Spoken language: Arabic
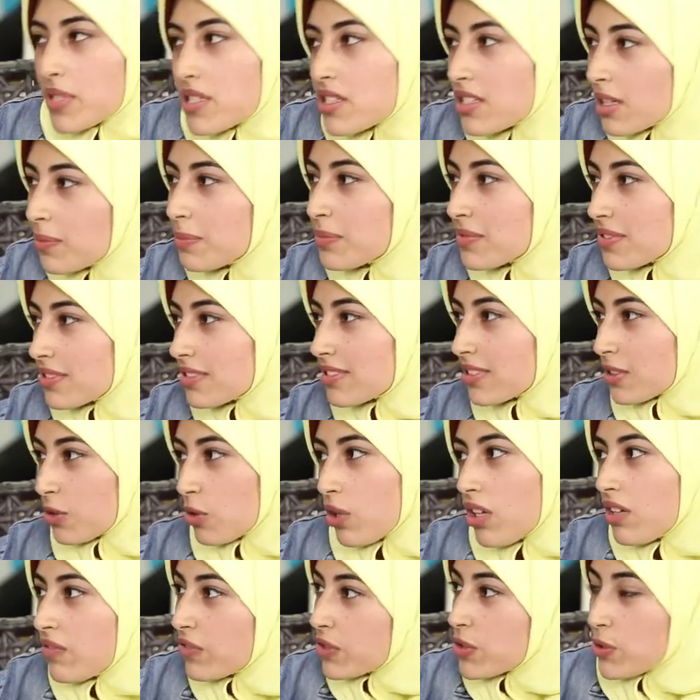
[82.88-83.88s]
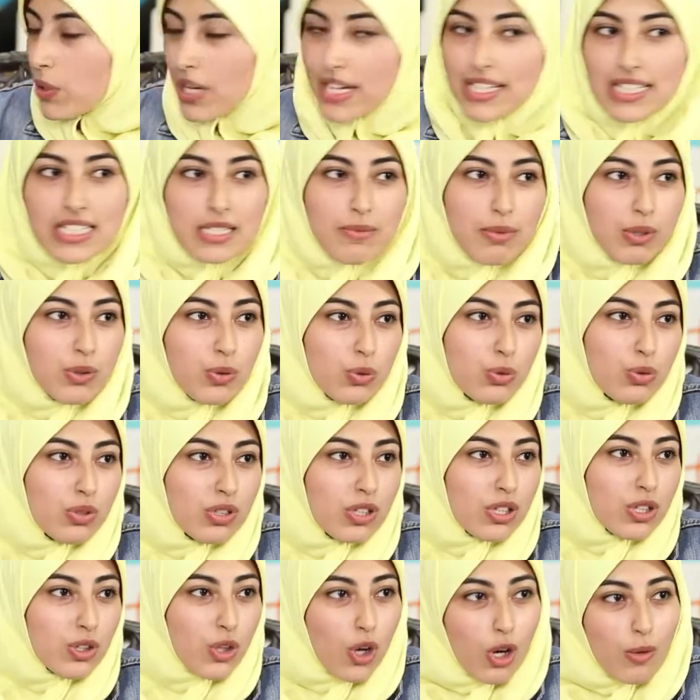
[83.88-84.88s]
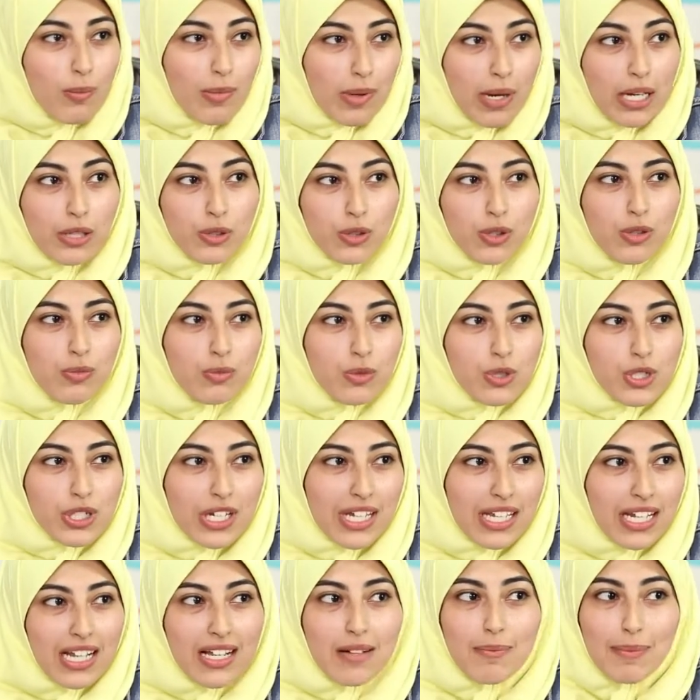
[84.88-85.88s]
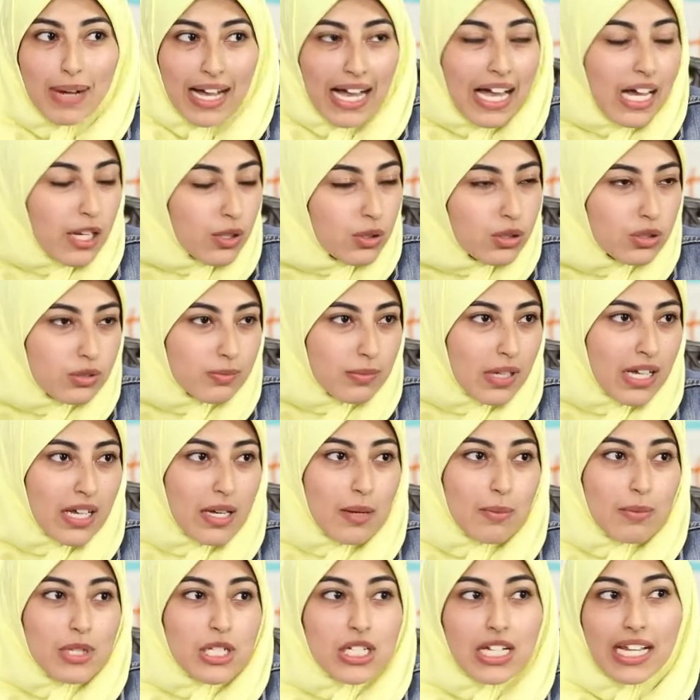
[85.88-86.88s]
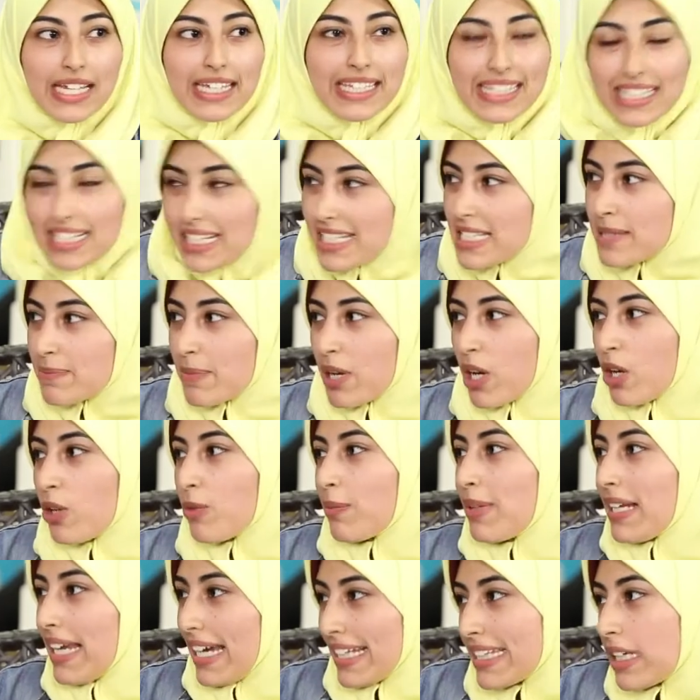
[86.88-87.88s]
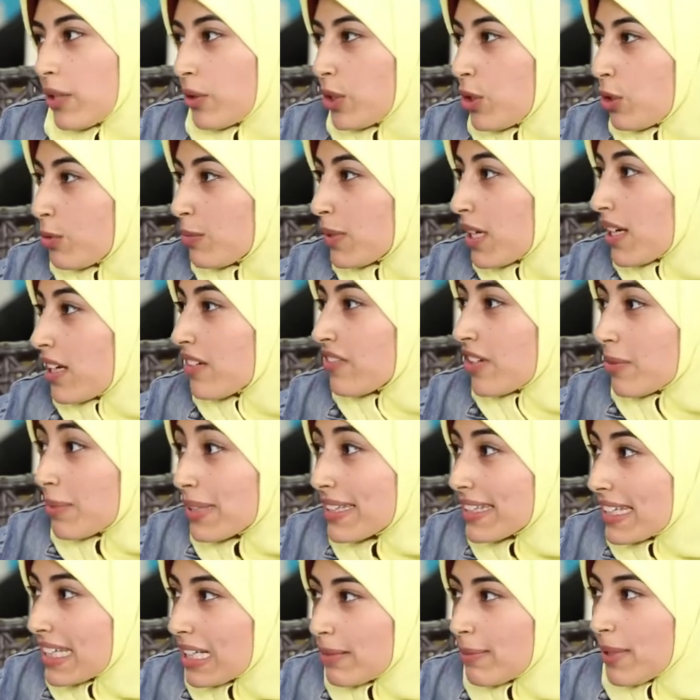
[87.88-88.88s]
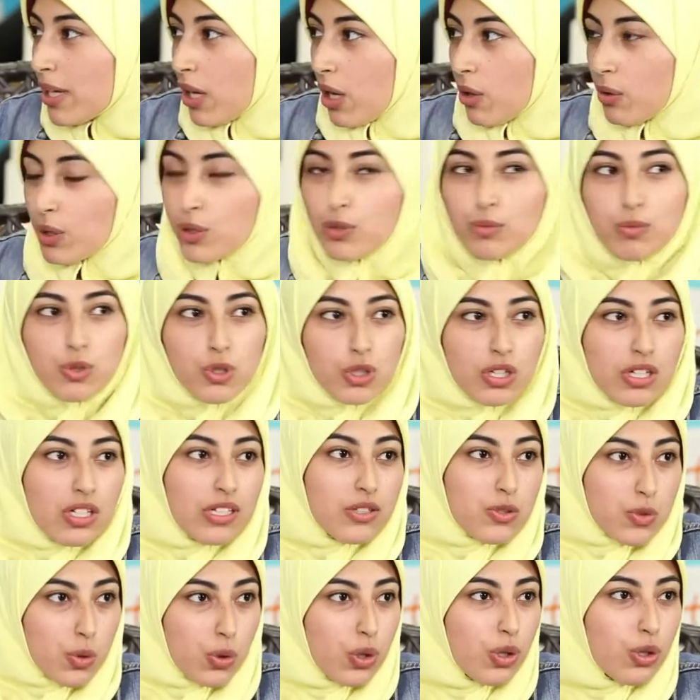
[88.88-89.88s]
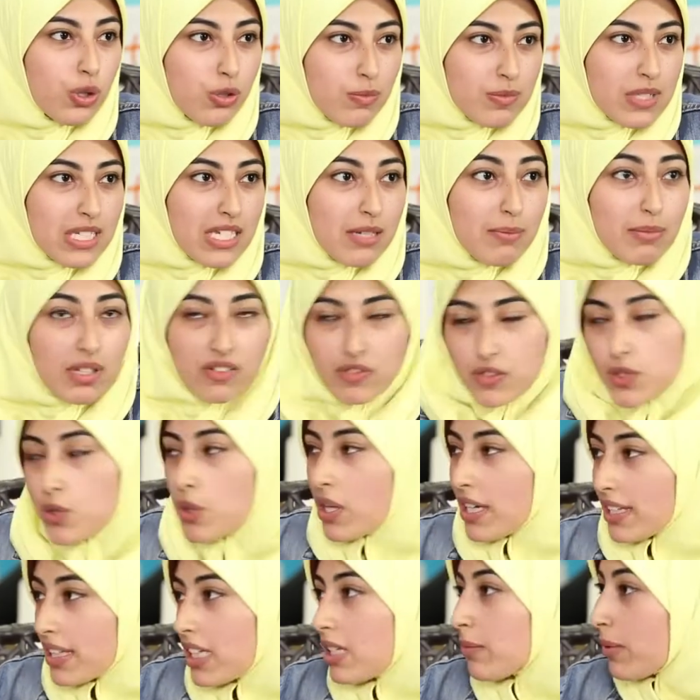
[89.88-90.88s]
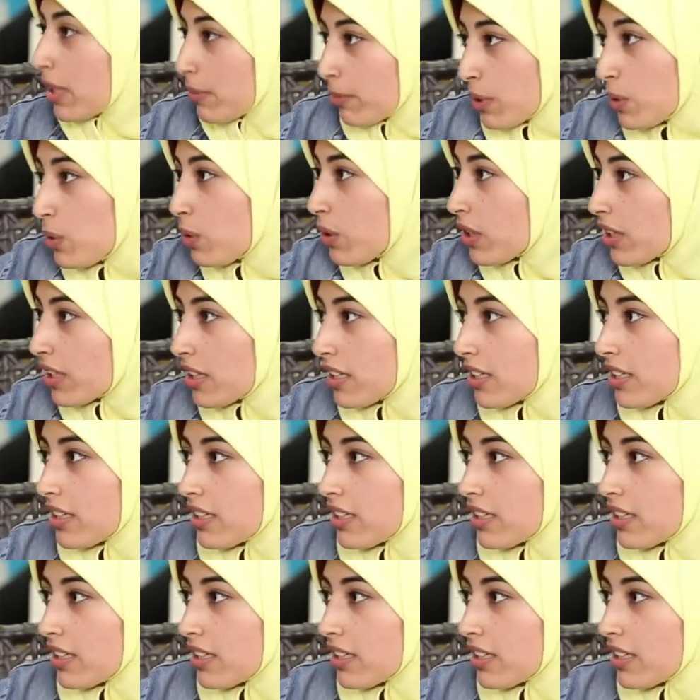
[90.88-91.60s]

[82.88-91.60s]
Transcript: بالظبط كل الفيديوهات دي بتقول ان هم عندهم مشكله مع اهلهم مش لاقيين اللي يسمعهم اللي يحتويهم فبالتالي بيعوضوا مشكله ظهورهم دي بالفيديوهات اللي بيعملوها